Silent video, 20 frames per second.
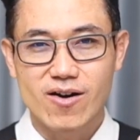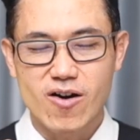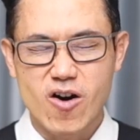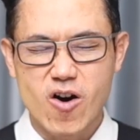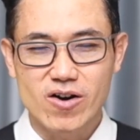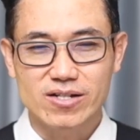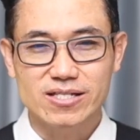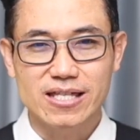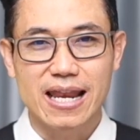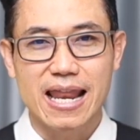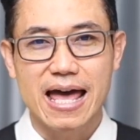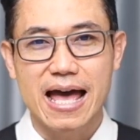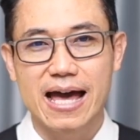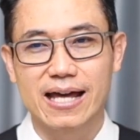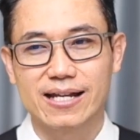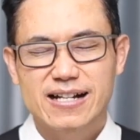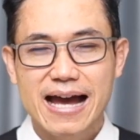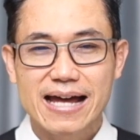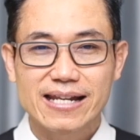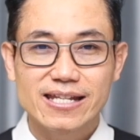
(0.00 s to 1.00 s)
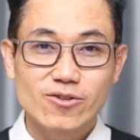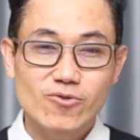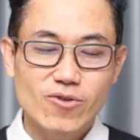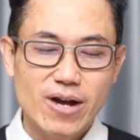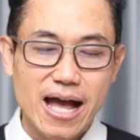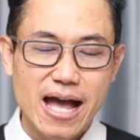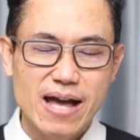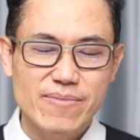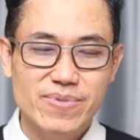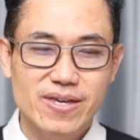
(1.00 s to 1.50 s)
ออกตลาด การที่ลูก
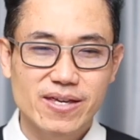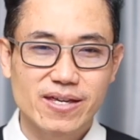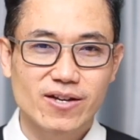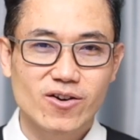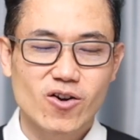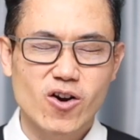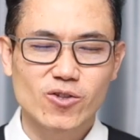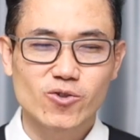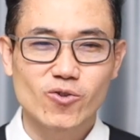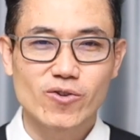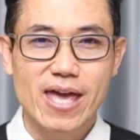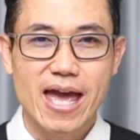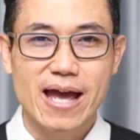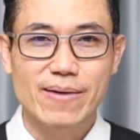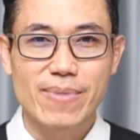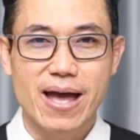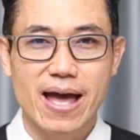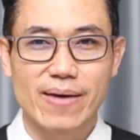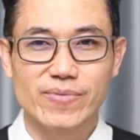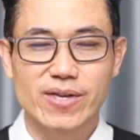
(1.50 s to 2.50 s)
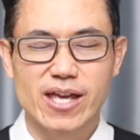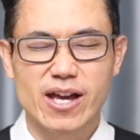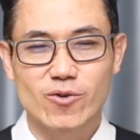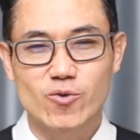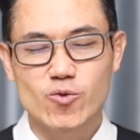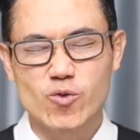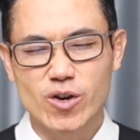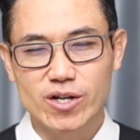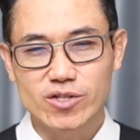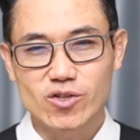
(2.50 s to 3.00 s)
ค้ามีข้อตัวแย้งแบบนี้
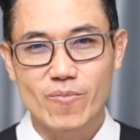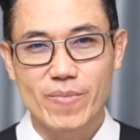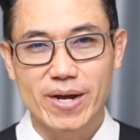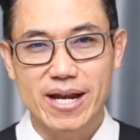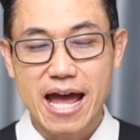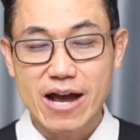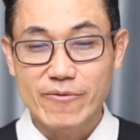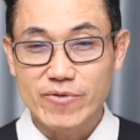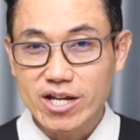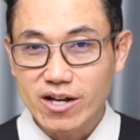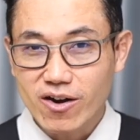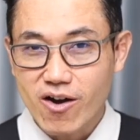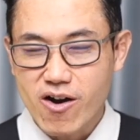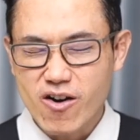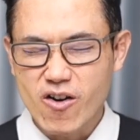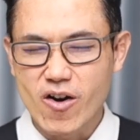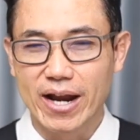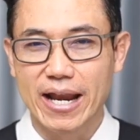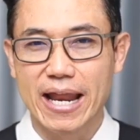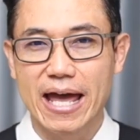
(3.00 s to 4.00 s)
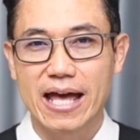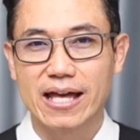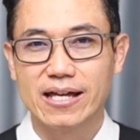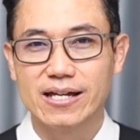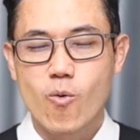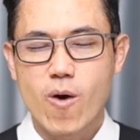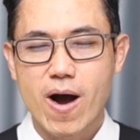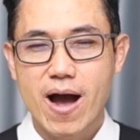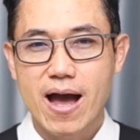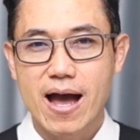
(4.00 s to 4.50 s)
คุณก็ต้องมานั่งวิเคราะห์ก่อนนะ
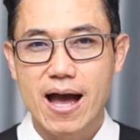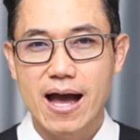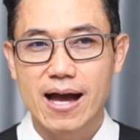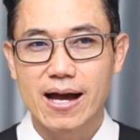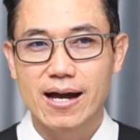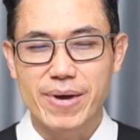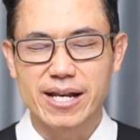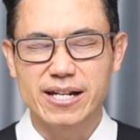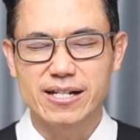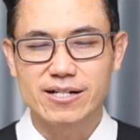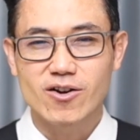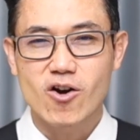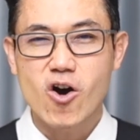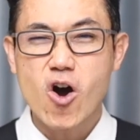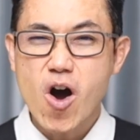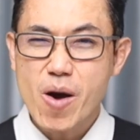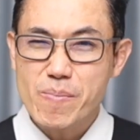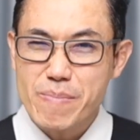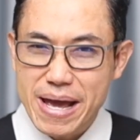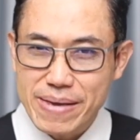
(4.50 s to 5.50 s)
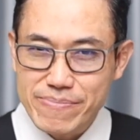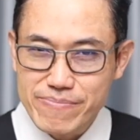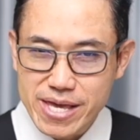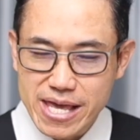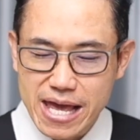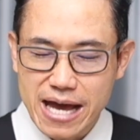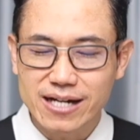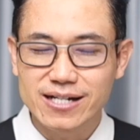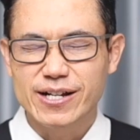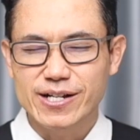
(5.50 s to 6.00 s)
ว่าเป็นข้อใบ
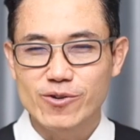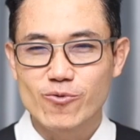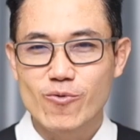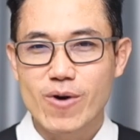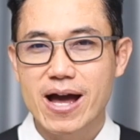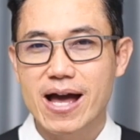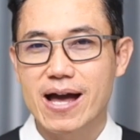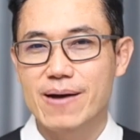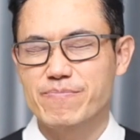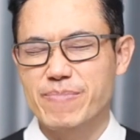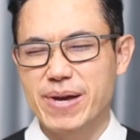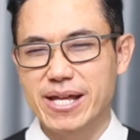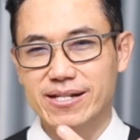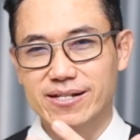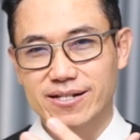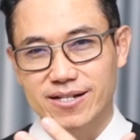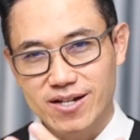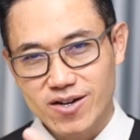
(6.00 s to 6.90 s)
เบี่ยงหรือว่าเป็น